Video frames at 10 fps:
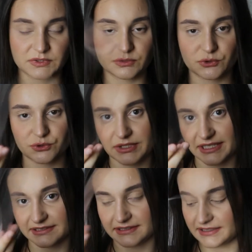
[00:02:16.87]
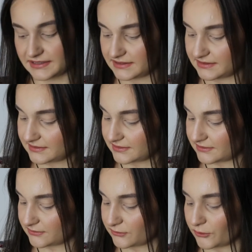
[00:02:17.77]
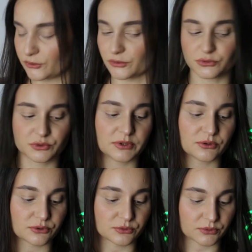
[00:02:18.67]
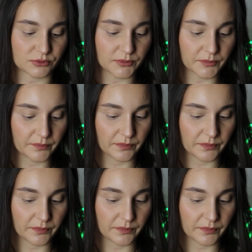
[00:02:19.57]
Şimdi şu klasik folyomuz biliyoruz bunu.